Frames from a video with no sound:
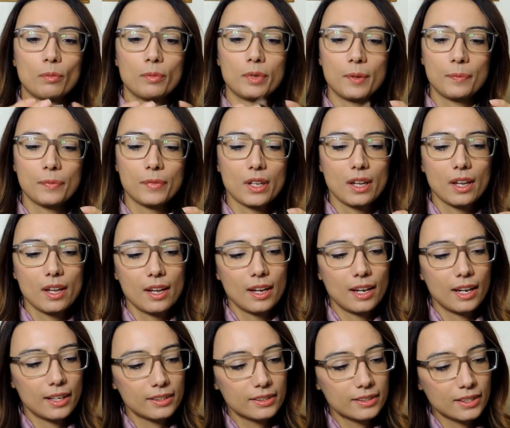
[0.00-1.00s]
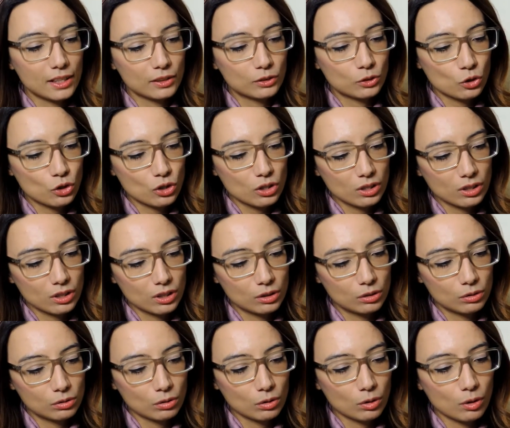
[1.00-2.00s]
nomi e dietro c'è
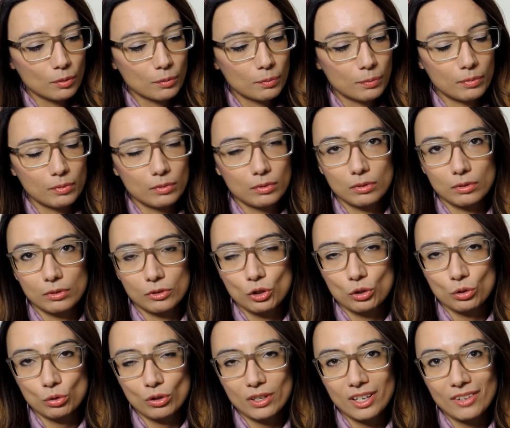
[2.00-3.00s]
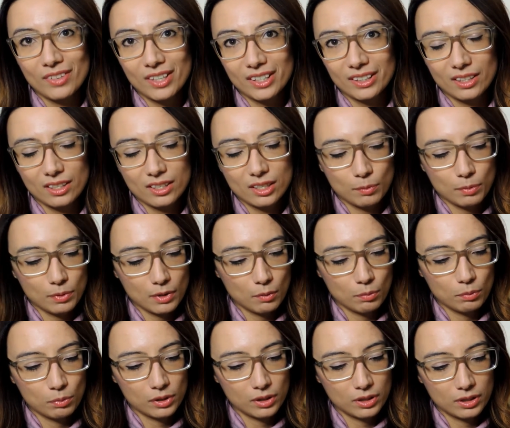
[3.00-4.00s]
scritto, uh, ci sono le avvertenze per
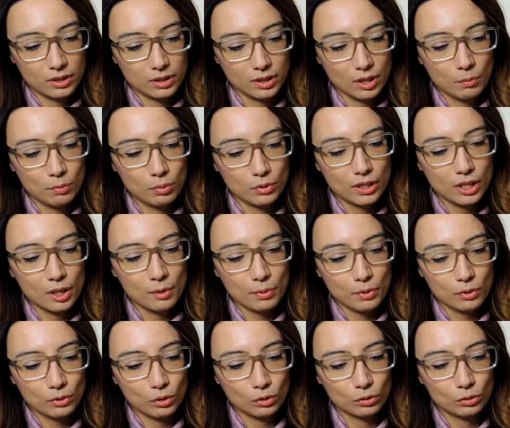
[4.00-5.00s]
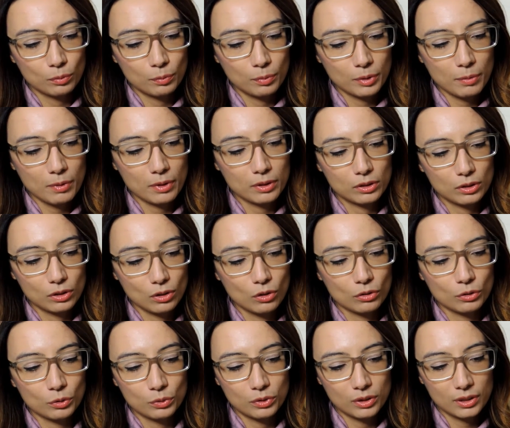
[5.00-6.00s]
la pulizia, pulire il prodotto prima di
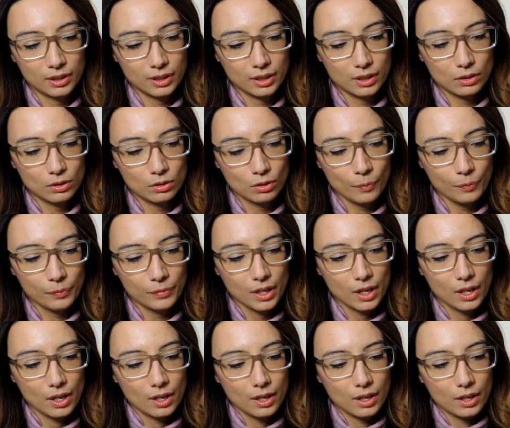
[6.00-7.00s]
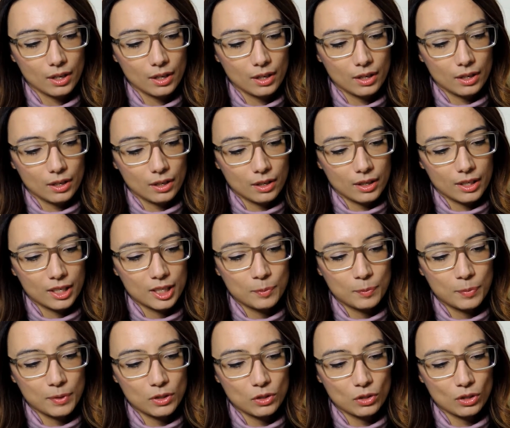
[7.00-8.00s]
ogni utilizzo,
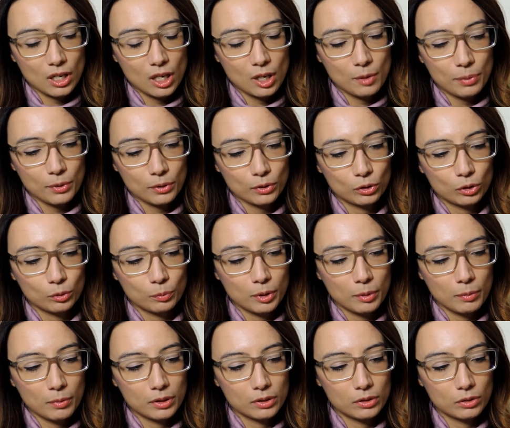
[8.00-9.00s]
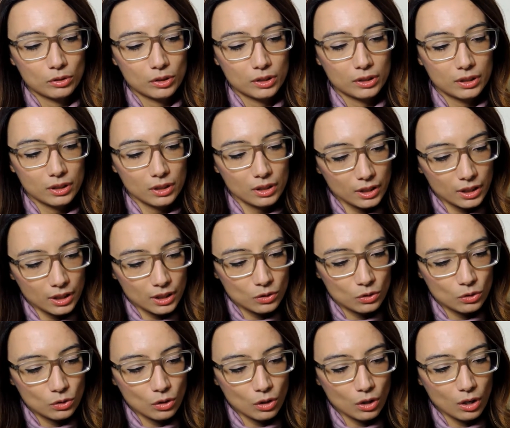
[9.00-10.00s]
ispezionare il prodotto prima di ogni
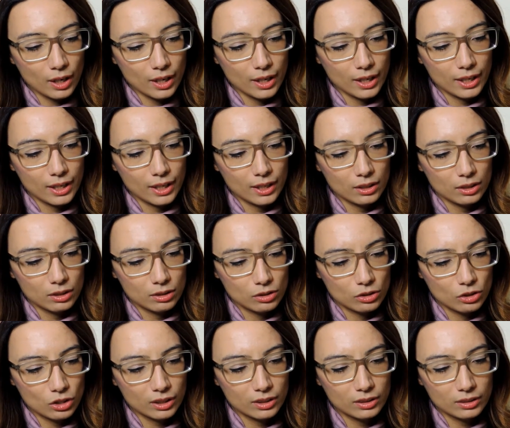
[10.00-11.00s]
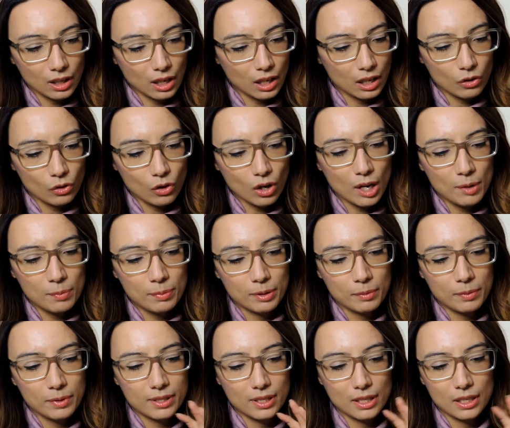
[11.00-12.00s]
utilizzo e gettarlo ai
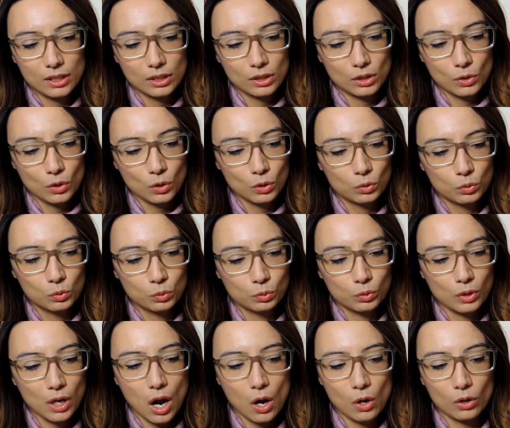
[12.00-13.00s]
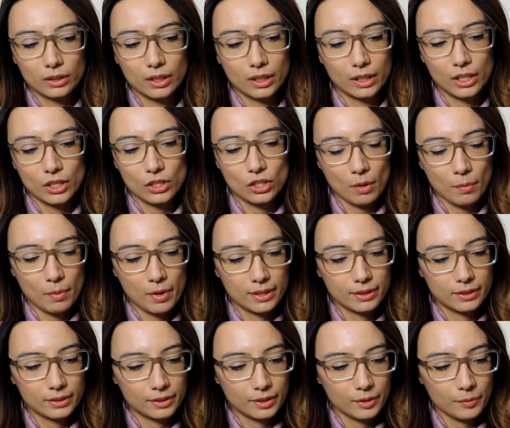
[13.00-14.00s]
primi segni di rottura o
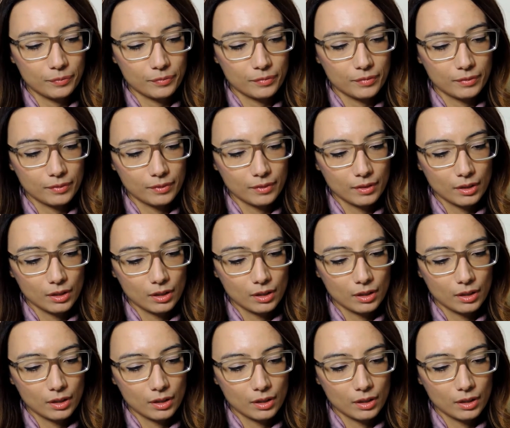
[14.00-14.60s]
danneggiamenti.